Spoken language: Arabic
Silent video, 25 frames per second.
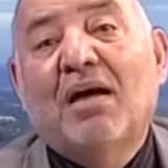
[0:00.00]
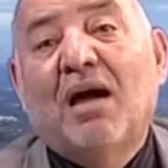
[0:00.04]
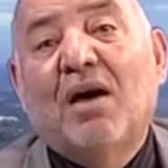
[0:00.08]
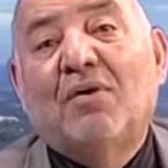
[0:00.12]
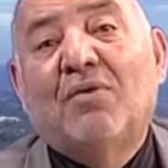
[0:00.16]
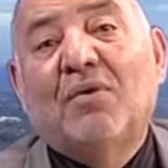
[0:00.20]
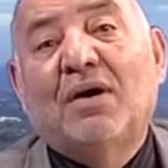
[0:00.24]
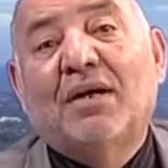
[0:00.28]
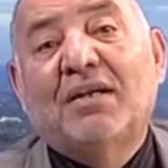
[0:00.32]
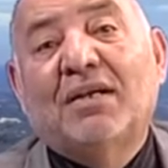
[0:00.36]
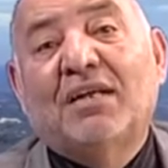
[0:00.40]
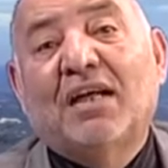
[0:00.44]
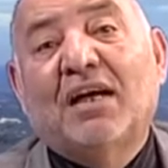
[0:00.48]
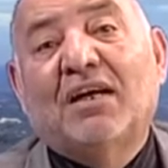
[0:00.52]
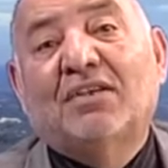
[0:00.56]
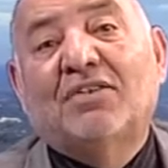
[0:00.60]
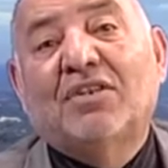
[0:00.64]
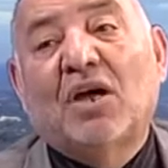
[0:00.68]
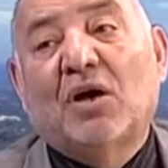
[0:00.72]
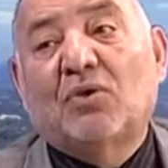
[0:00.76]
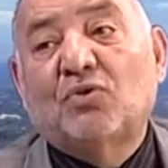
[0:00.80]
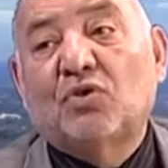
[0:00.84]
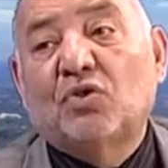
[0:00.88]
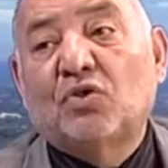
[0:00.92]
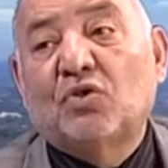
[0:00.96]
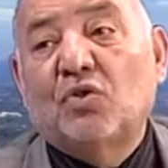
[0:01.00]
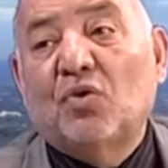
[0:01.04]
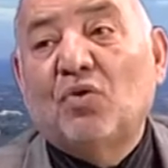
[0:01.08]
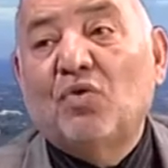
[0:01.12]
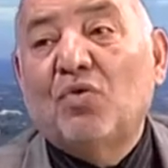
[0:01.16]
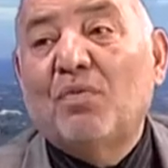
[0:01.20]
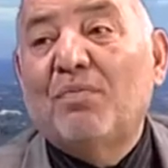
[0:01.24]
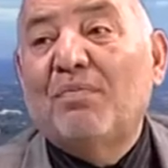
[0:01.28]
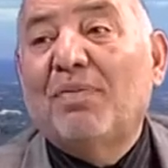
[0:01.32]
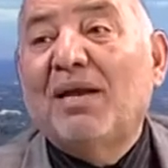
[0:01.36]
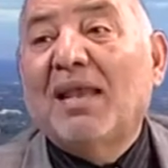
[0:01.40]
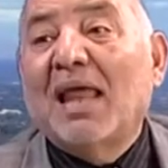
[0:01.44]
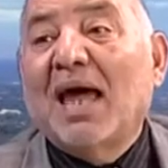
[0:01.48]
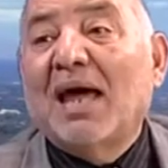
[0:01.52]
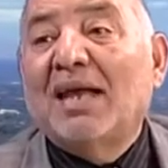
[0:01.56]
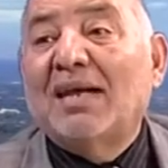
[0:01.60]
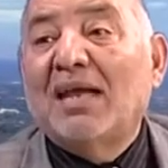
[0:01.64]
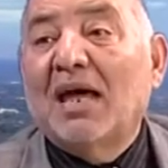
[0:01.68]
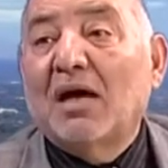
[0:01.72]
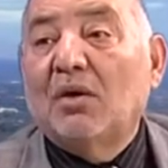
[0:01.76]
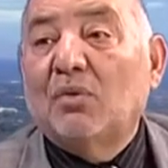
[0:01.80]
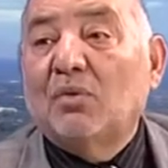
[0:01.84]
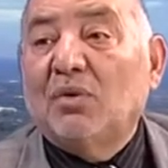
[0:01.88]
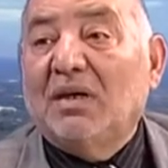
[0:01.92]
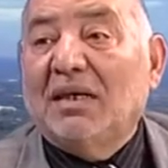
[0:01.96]
أو أن يخدعوا الشعوب
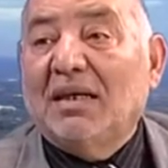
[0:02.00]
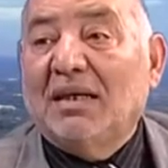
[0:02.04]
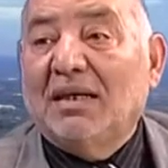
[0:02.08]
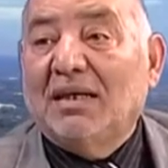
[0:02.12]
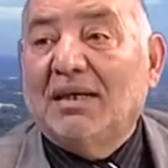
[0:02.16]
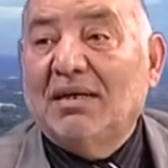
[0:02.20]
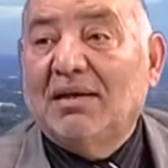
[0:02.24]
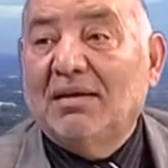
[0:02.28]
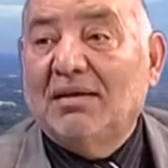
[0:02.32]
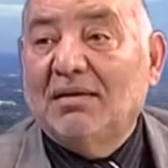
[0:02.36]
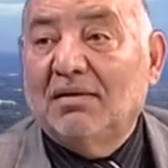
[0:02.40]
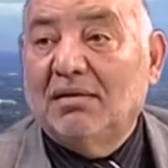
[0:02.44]
بالعناوين